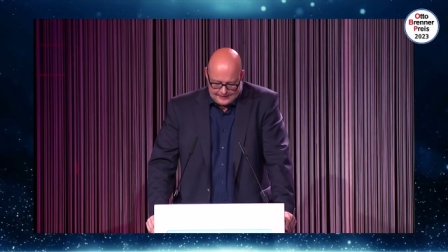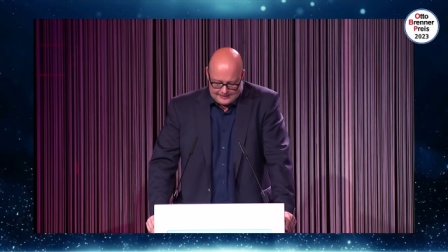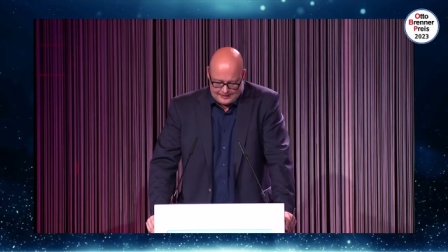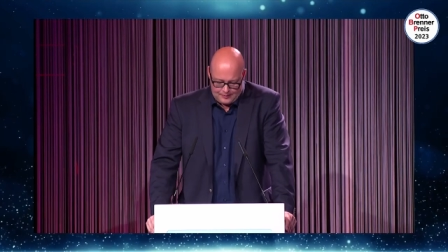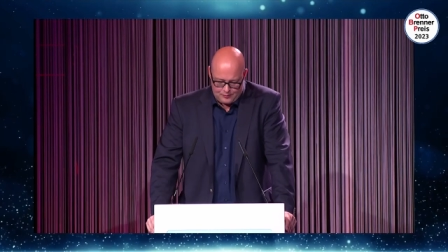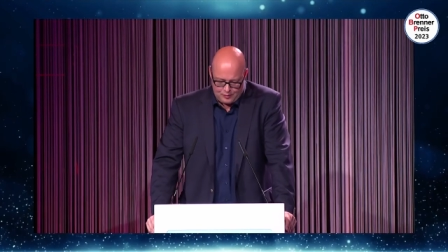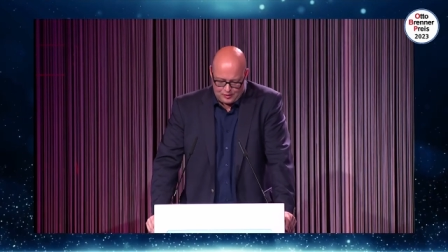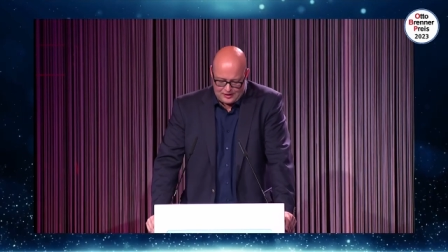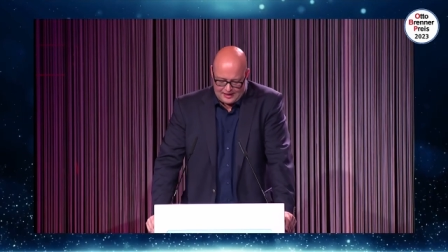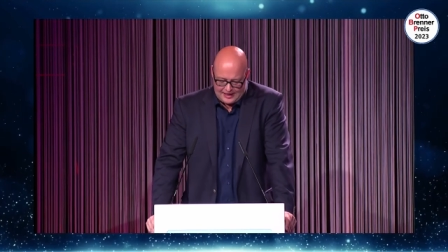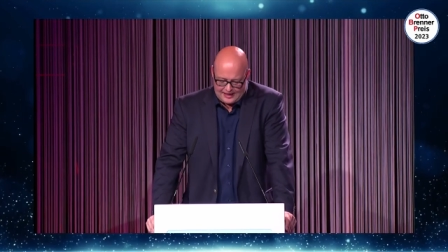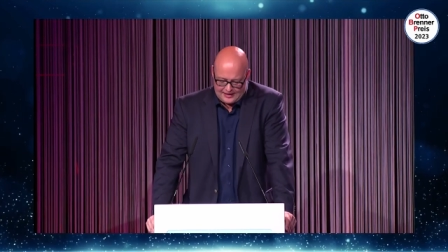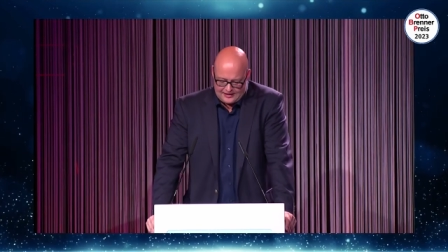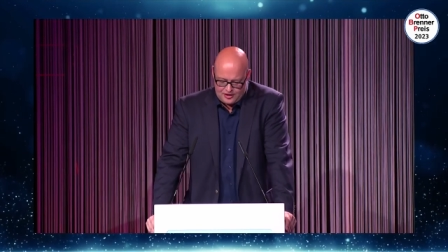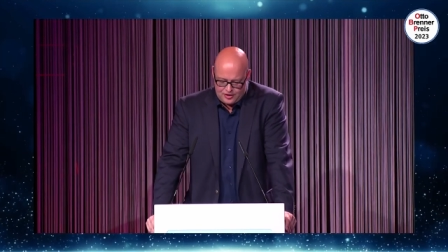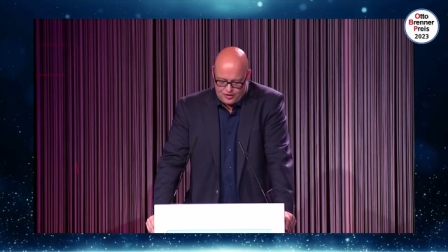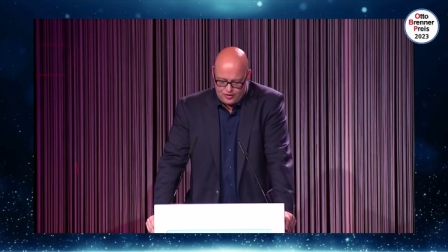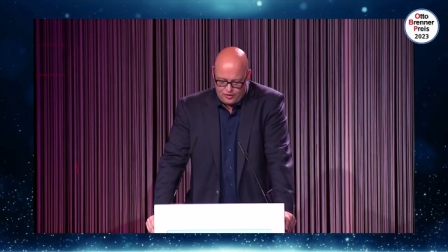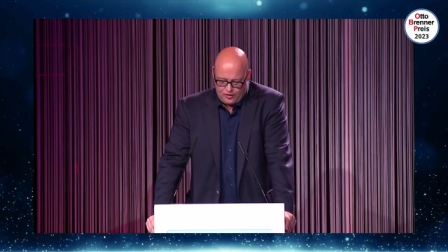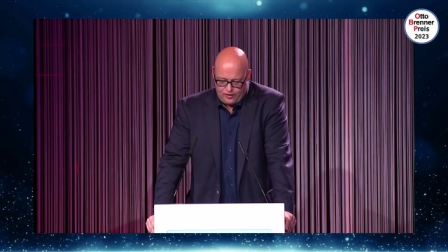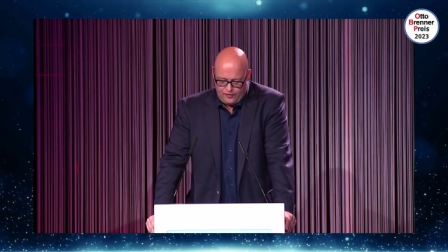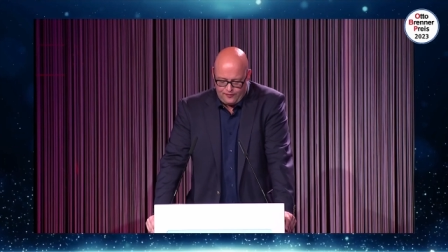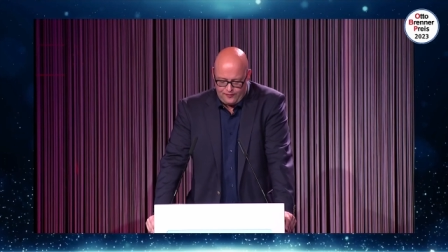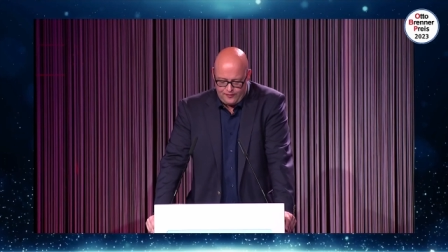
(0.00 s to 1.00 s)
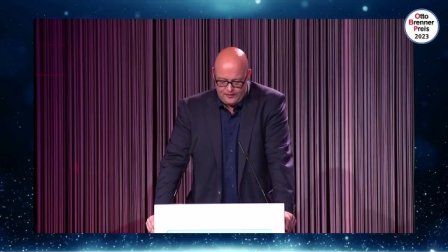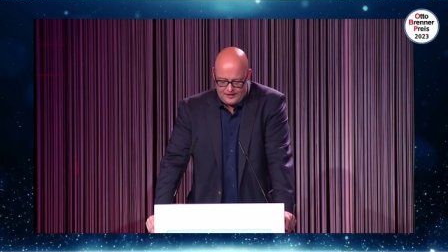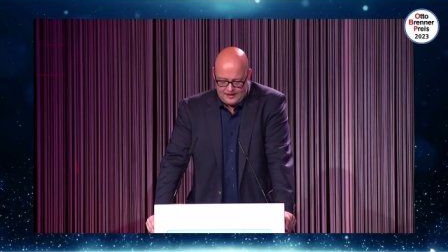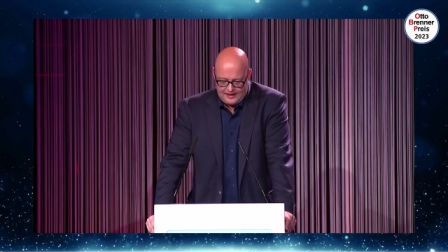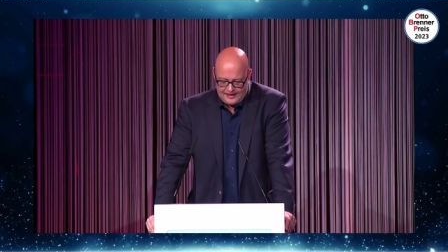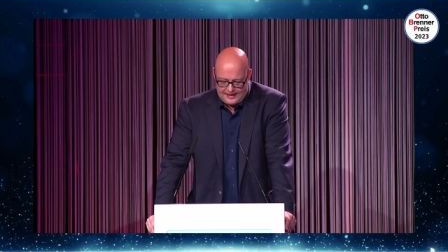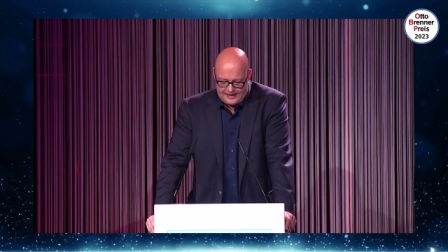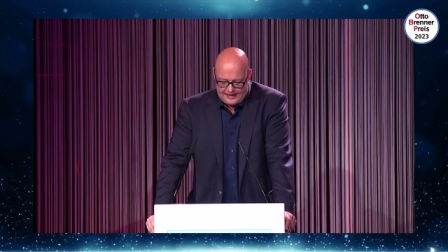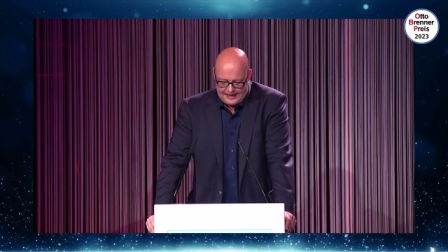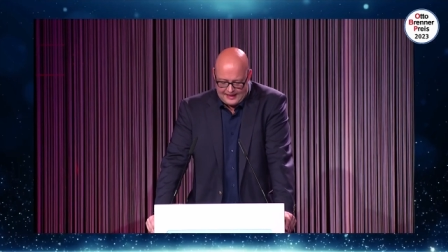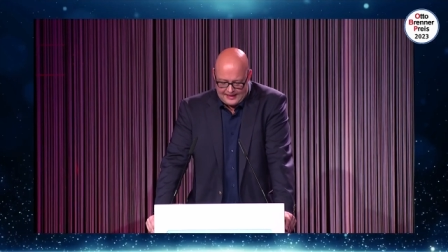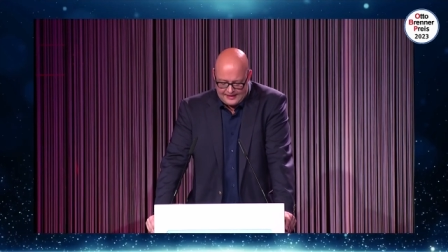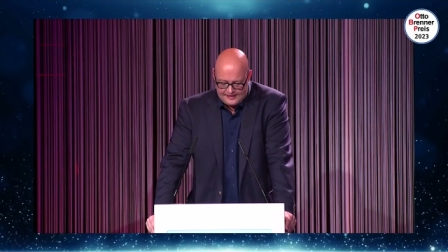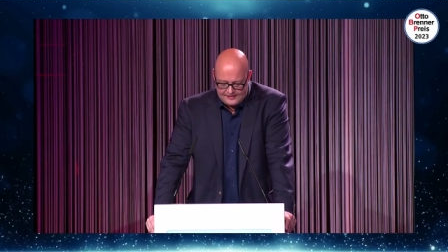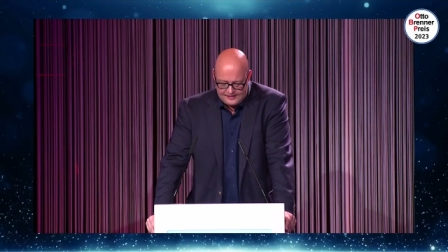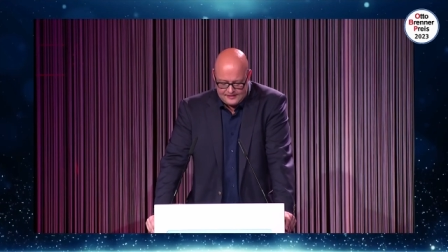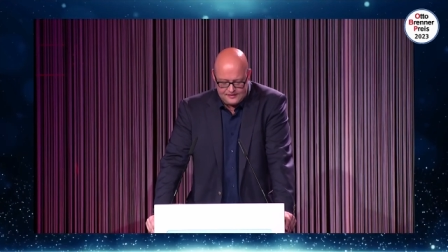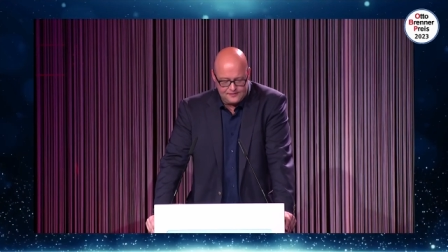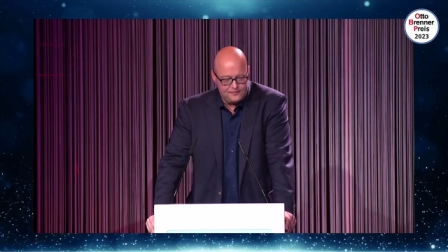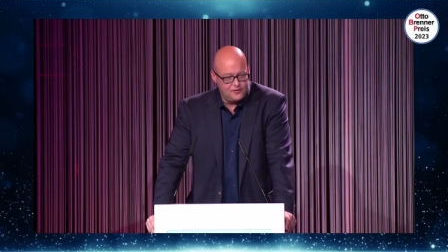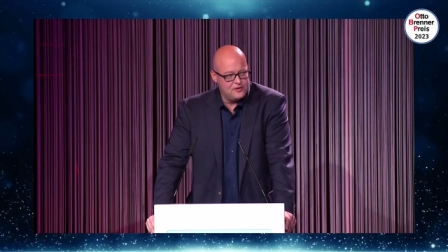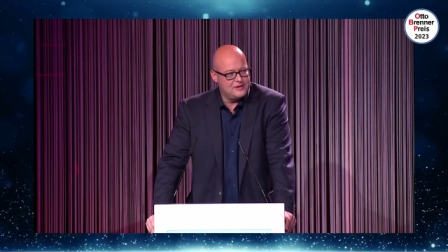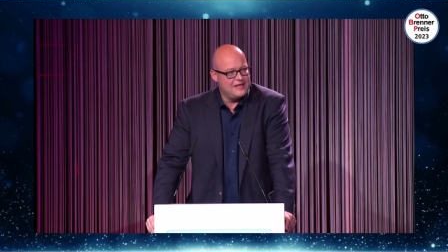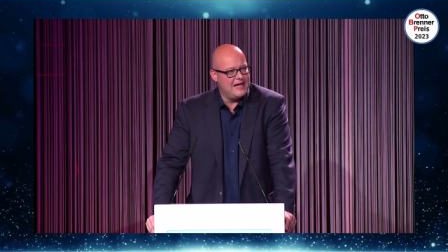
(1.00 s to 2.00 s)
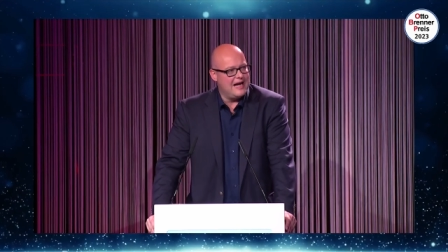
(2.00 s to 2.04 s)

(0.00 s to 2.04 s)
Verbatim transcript: demokratischen Öffentlichkeit, von